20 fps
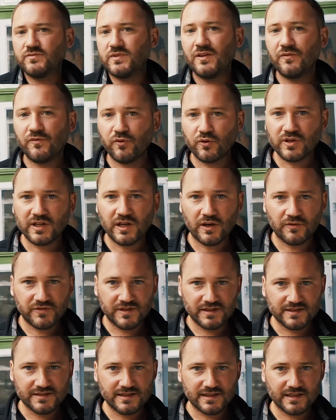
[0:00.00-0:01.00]
Wir
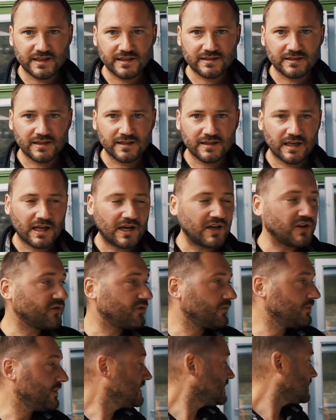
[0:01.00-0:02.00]
fotografieren es direkt live
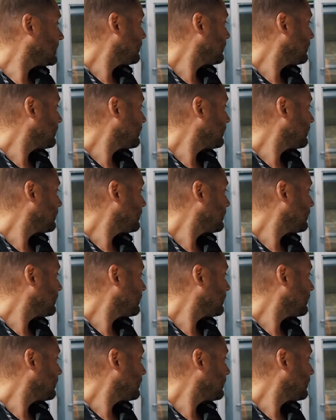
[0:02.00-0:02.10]
mit.